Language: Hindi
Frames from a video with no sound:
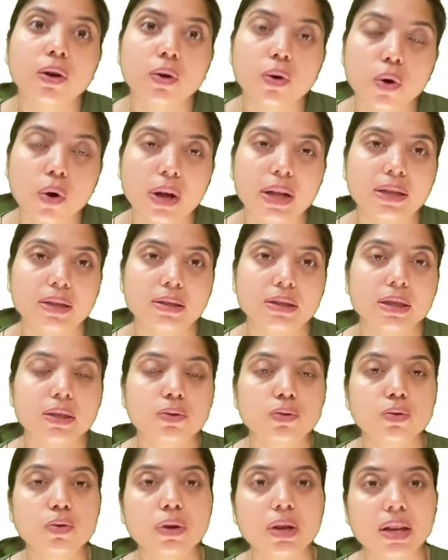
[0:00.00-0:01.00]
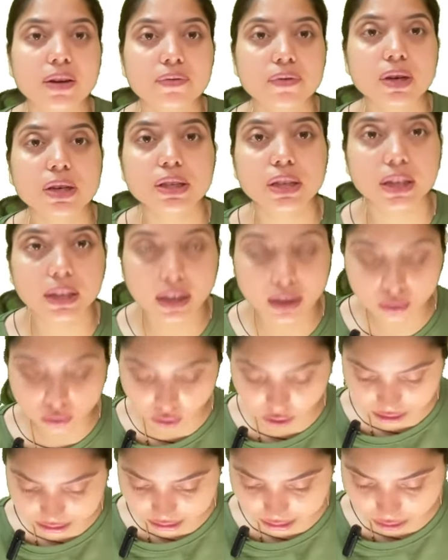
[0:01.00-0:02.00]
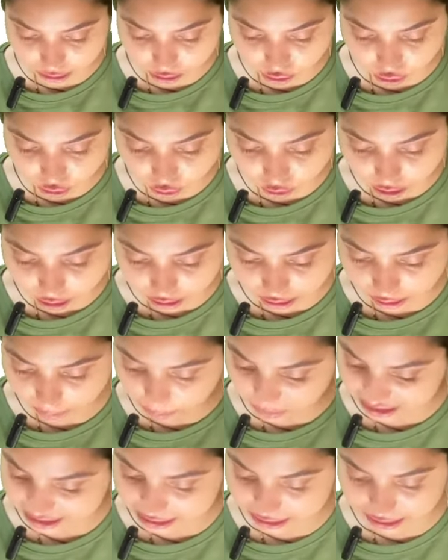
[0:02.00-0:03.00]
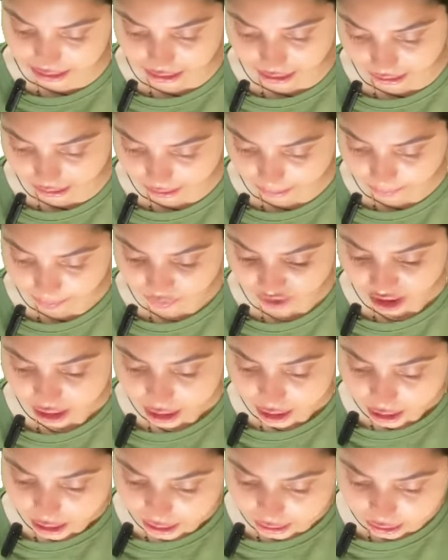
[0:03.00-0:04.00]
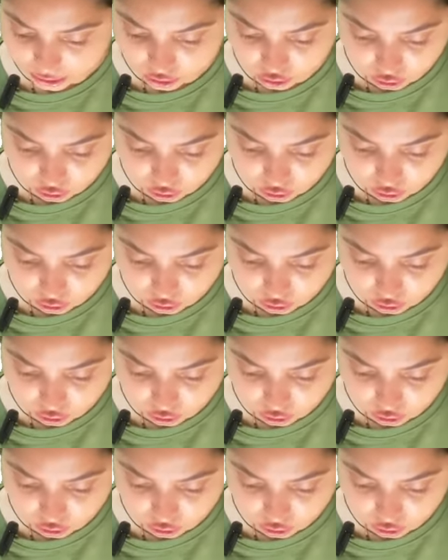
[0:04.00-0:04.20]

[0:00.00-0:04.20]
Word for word: कॉयल्स इसको रेफ्रिजरेटेड कॉयल्स के थ्रू रिप्लेस किया गया इट इज़